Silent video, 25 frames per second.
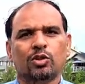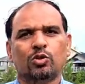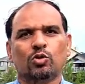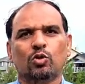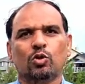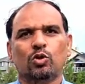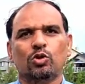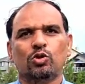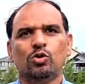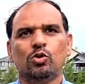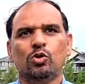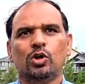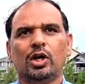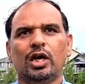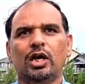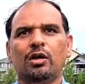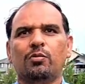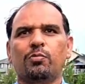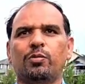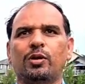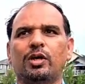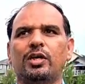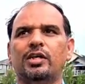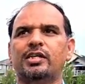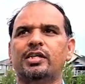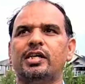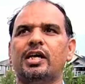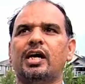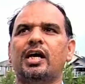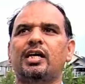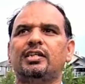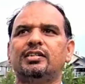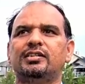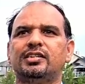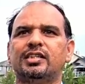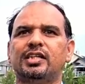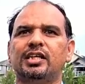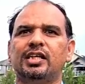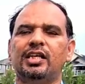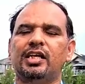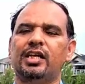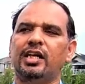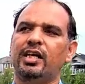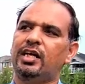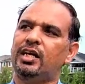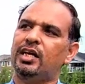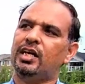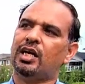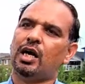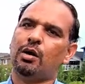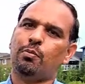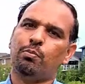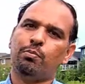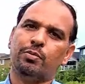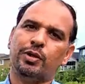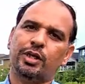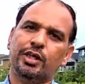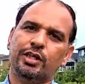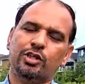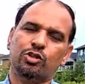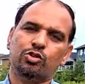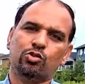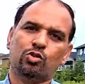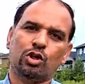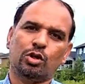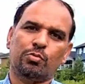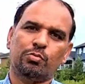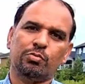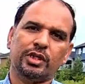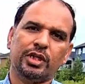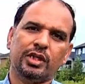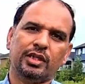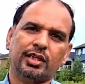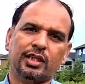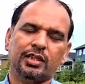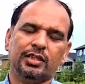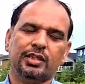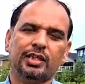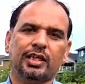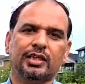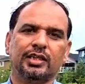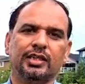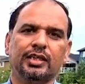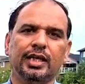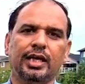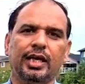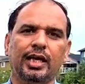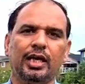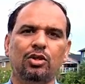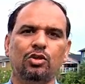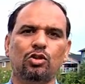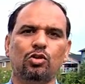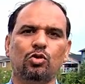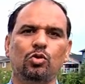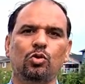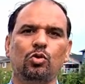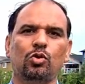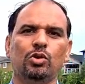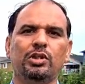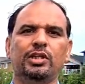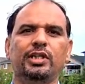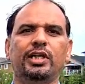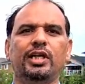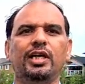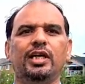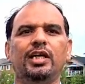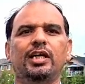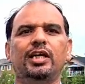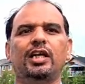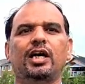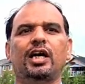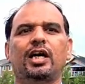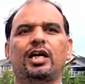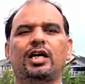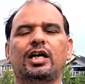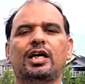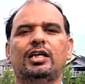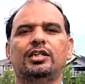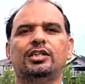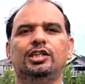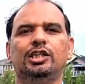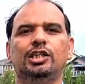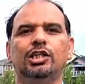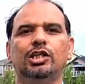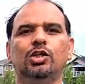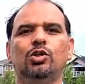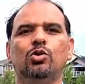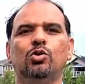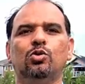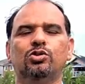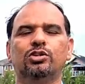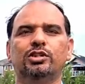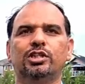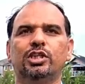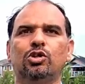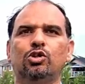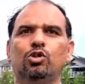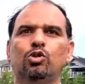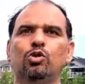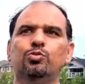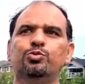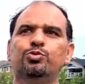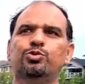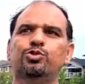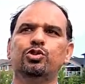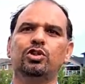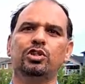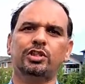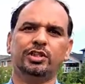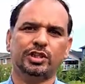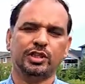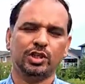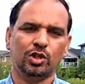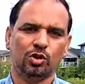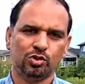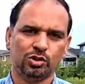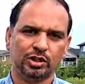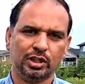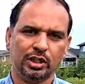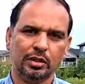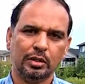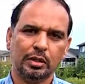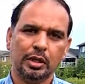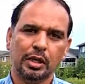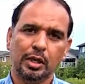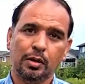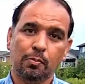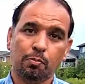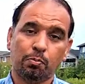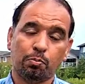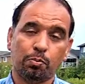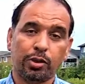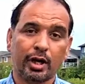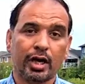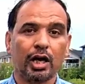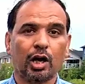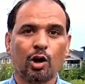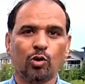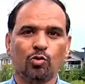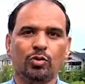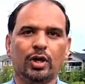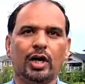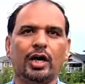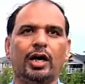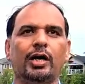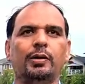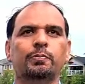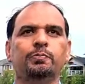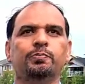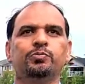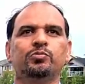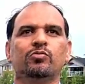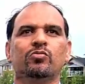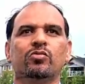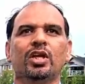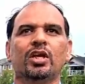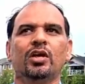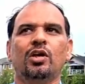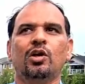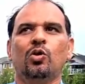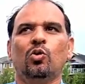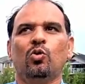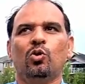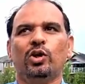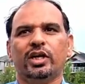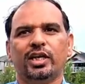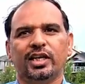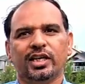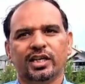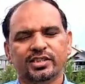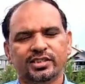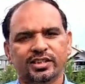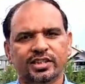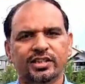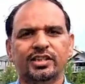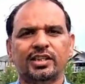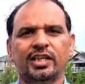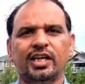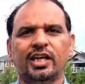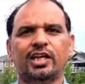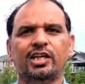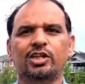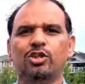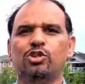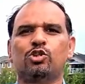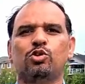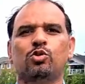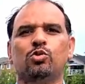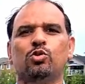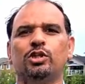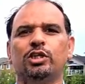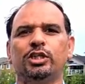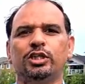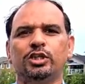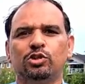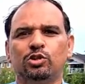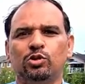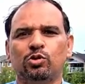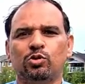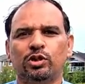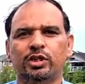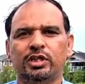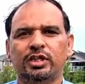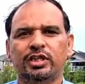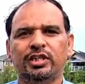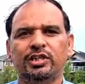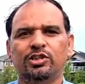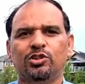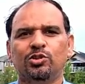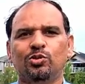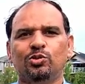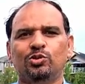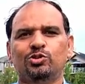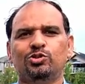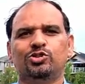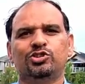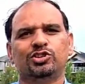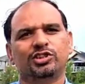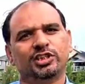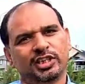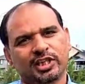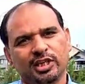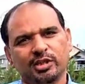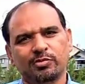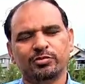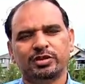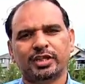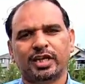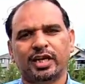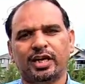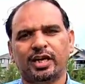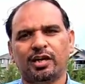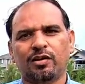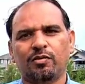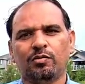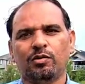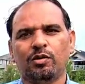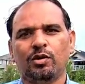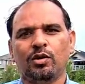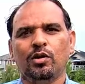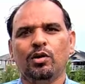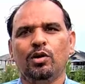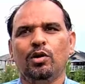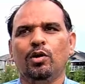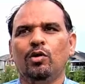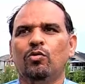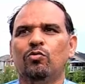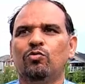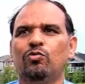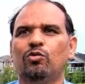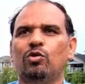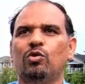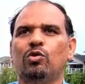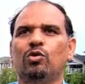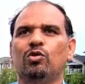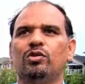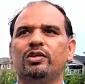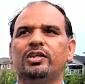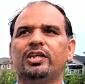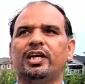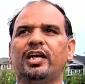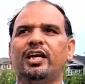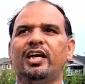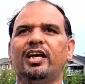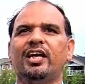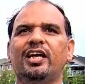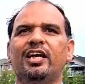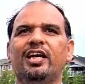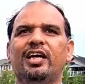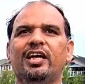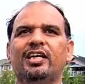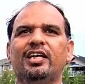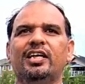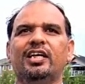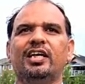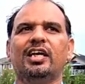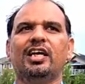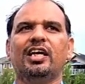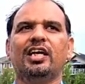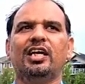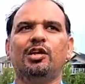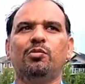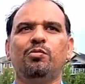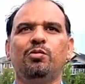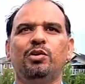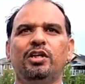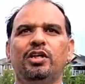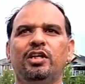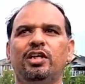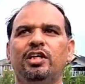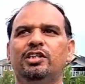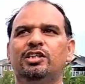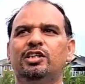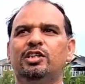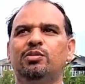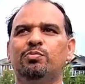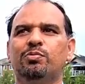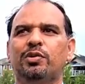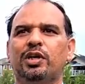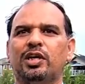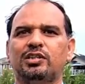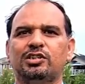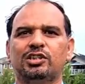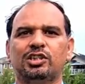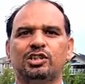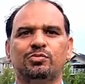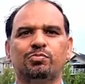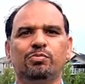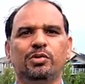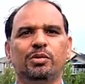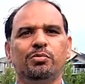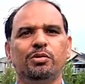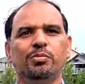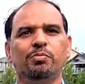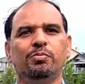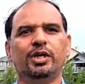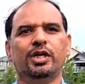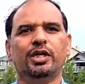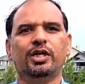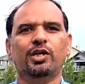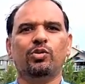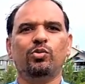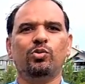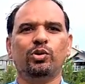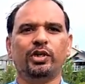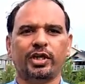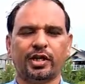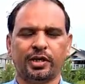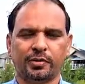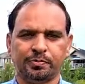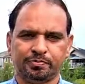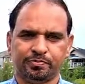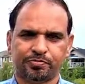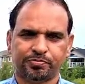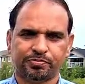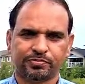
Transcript: तो जो अल्बर्टा से लेकर आप ब्रिटिश कोलंबिया तक जाते हैं तो ये इलाका झीलों से खूबसूरत झीलों से भरा हुआ है और इसी तरह की छोटी छोटी जो स्ट्रीम्स हैं ना वो कनाडा के इमिग्रेशन प्रोसेस में भी भरी हुई हैं